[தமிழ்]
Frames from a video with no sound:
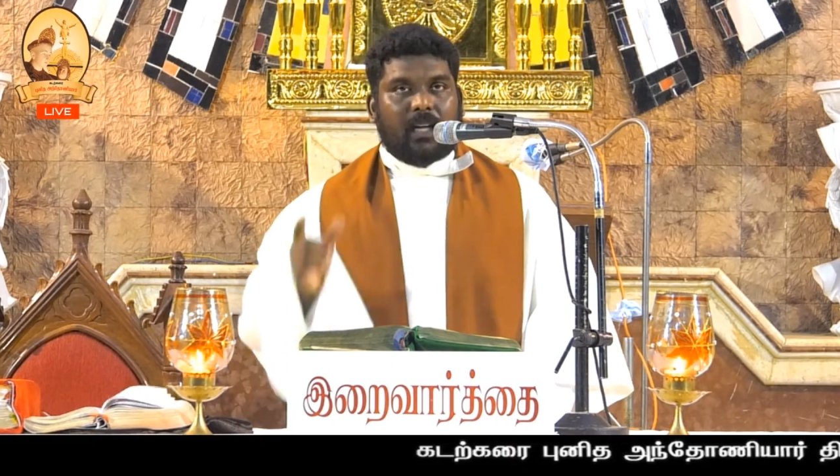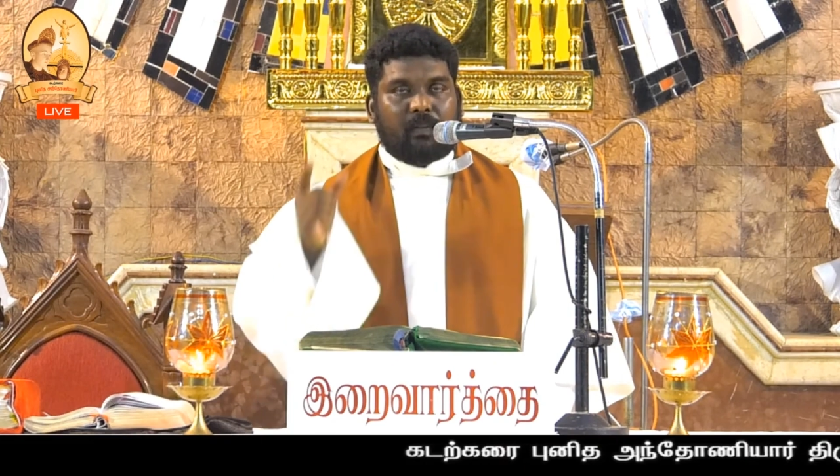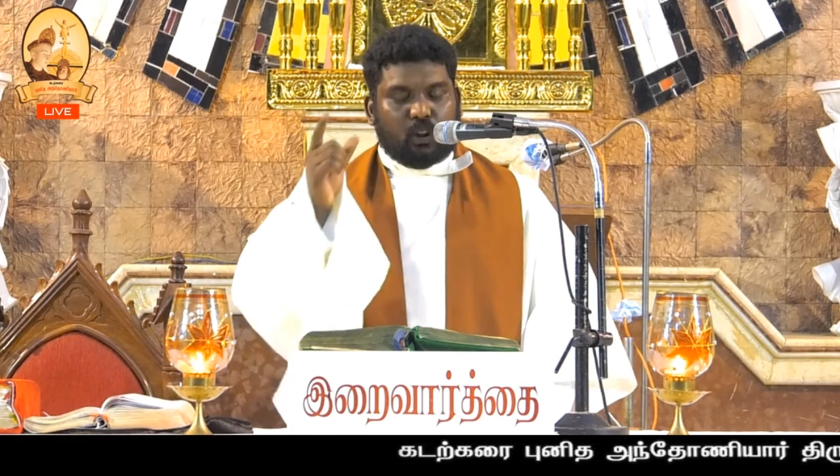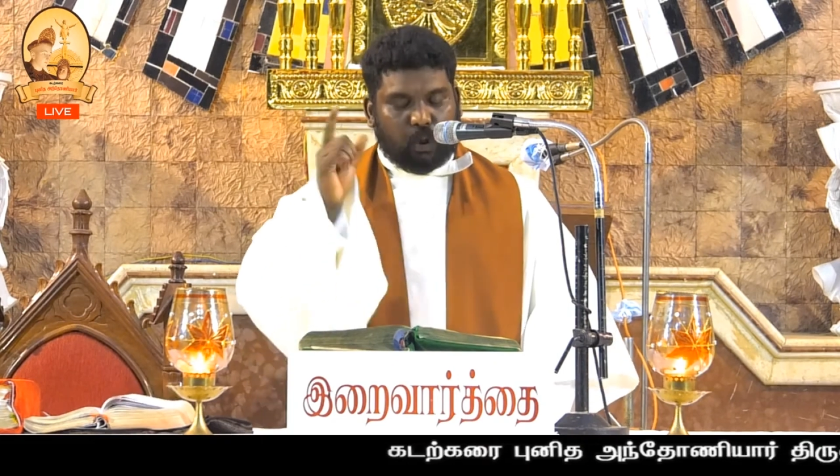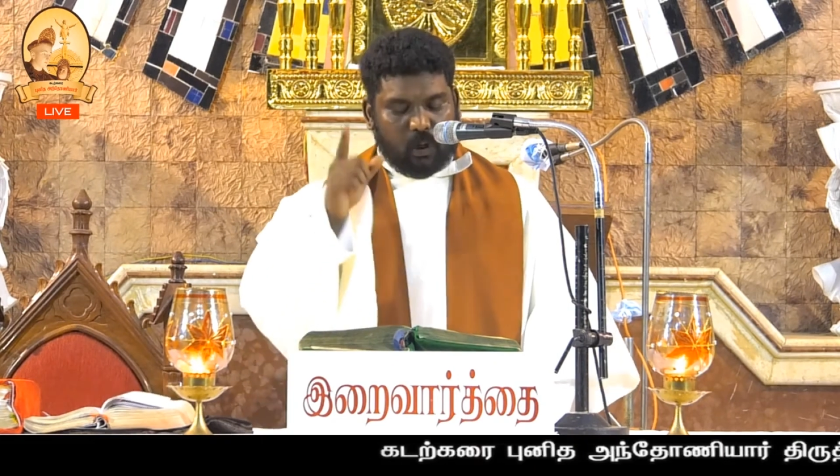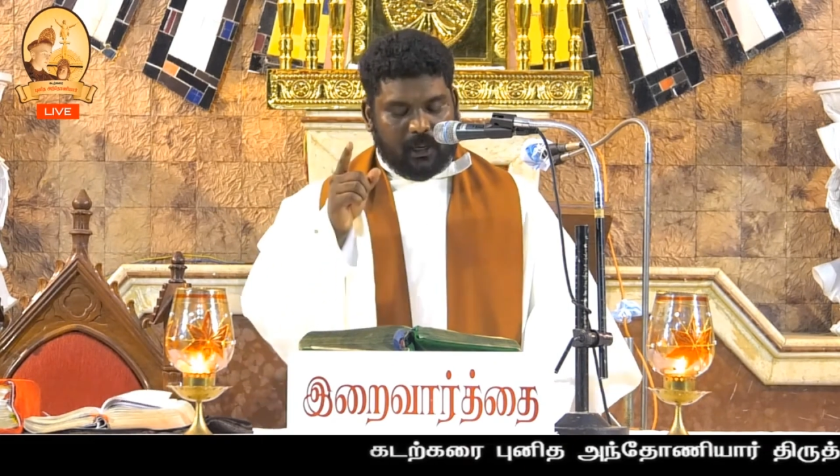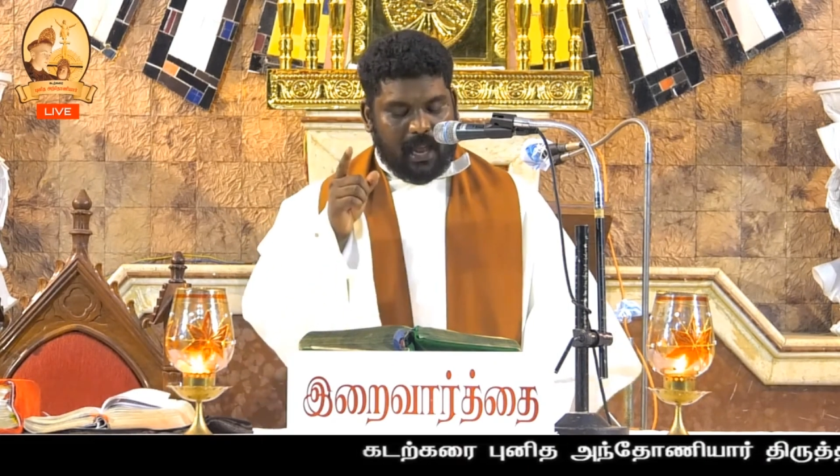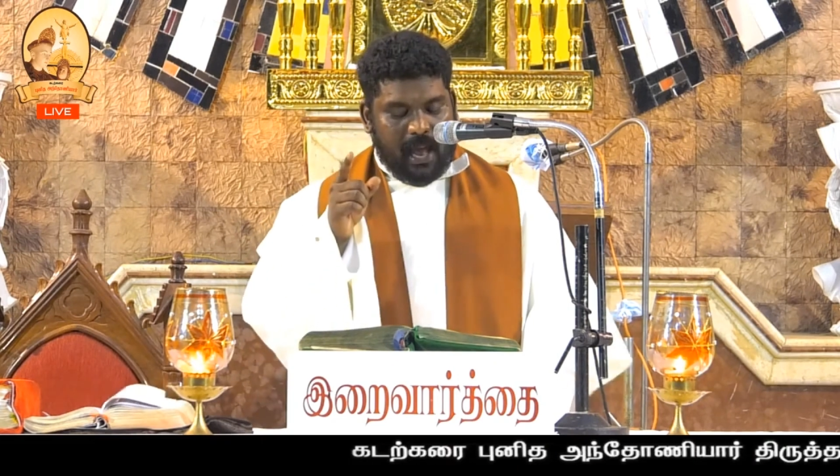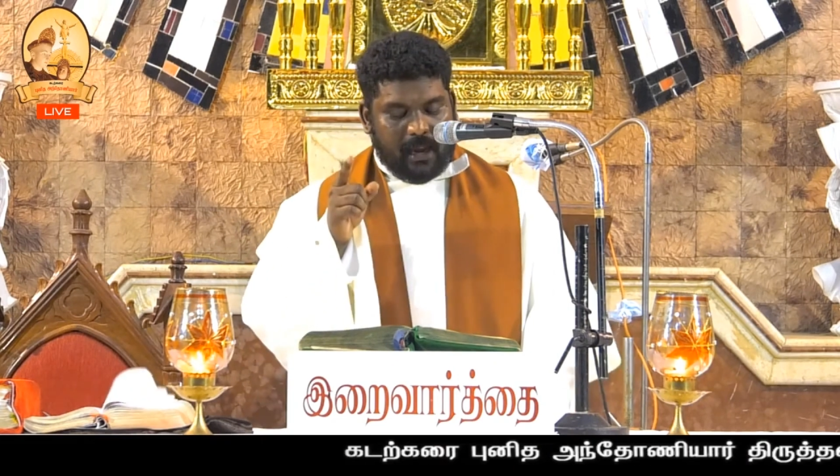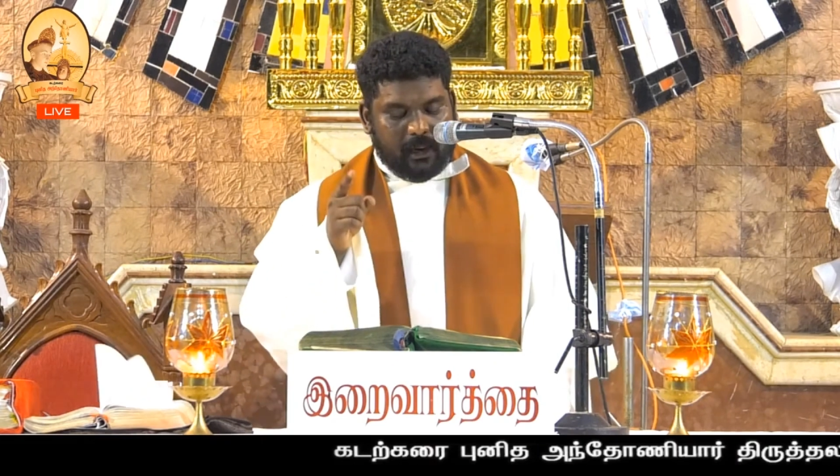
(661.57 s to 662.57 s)
கடவுள்
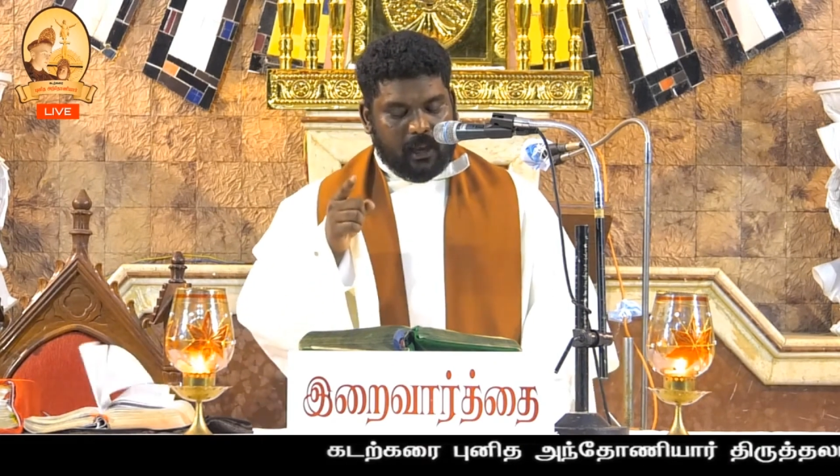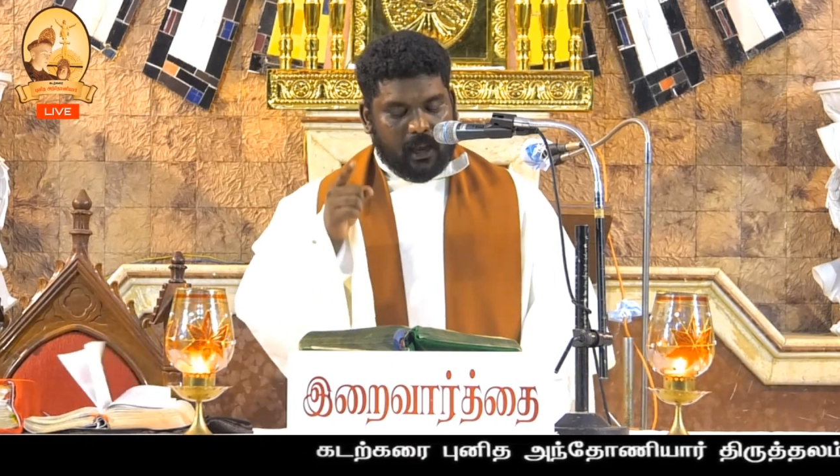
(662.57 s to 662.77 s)
சொல்லுகிறார்